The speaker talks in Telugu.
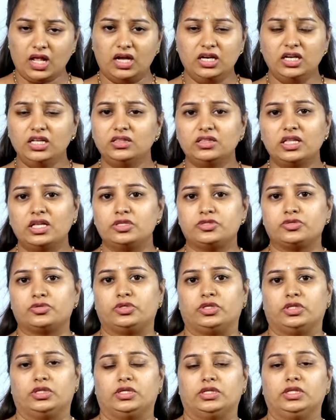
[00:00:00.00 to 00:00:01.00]
అని
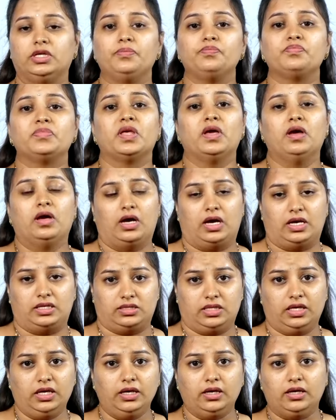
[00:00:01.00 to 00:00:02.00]
తెలుసుంటుంది కదా
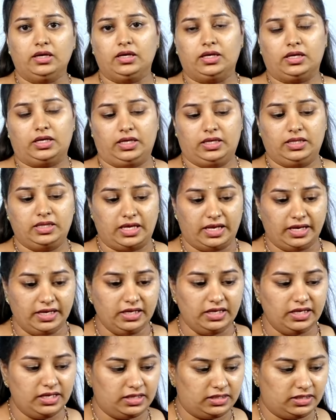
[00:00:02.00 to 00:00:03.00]
అయితే ఇది
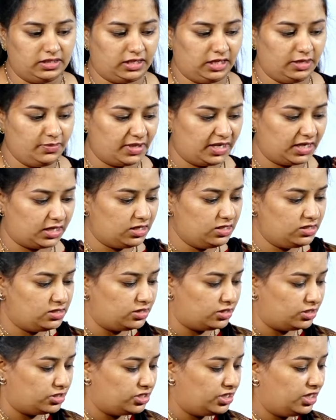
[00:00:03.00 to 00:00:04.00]
ఏంటి అని అంటే మనకి
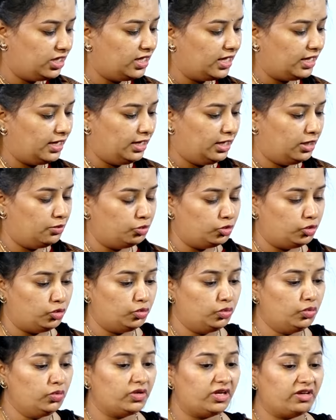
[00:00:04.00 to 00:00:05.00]
సర్జరీకి వెళ్ళే
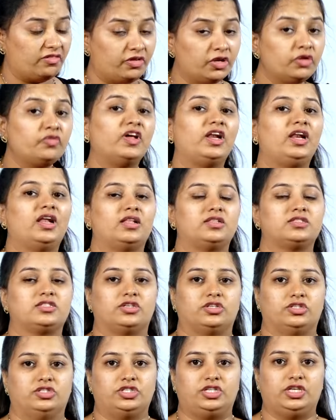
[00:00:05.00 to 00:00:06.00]
ముందు ఎవరు వెళ్ళాలి
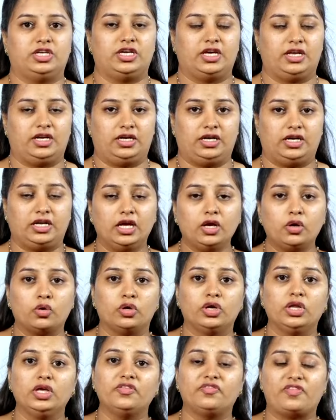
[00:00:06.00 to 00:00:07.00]
సర్జరీకి అని అంటే
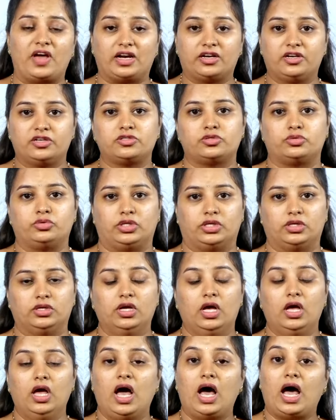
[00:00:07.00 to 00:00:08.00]
కొన్ని ఫ్యాక్టర్స్ ఉంటాయి
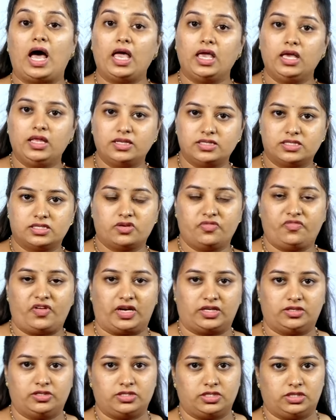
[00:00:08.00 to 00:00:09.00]
హై రిస్క్
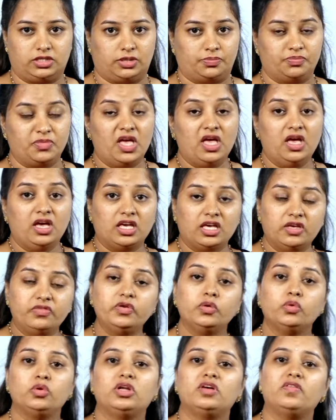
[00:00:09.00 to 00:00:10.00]
ఫ్యాక్టర్స్ అంటాం
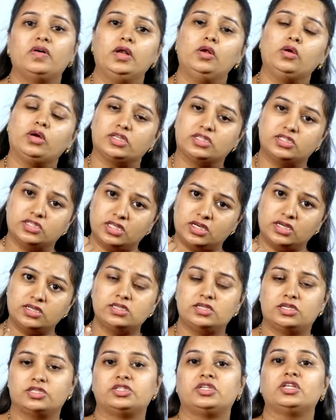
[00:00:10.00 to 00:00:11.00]
ఇవి ఉన్న వాళ్ళు
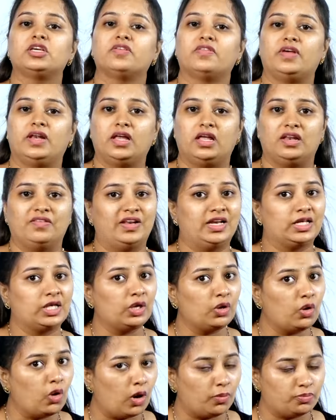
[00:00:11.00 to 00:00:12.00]
ఖచ్చితంగా సర్జరీకి వెళ్ళాలి
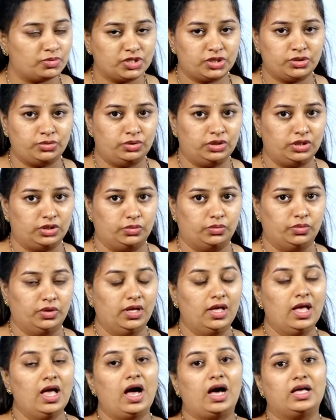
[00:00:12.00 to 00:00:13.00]
వాళ్ళకి ఇంకో ఆప్షన్ ఉండదు
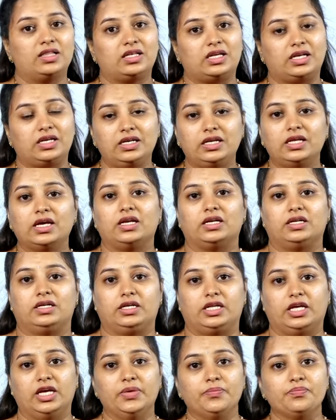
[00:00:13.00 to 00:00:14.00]
అది ఏంటి అని
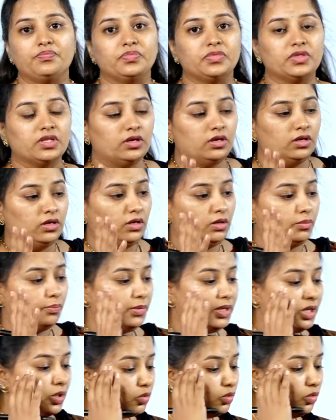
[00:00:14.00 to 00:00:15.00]
అంటే
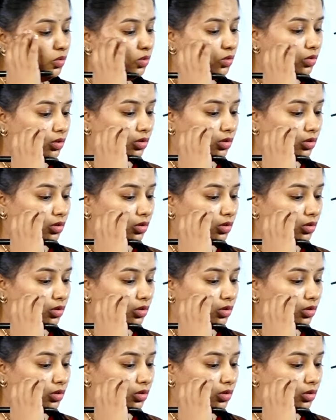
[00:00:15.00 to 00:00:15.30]
మీకు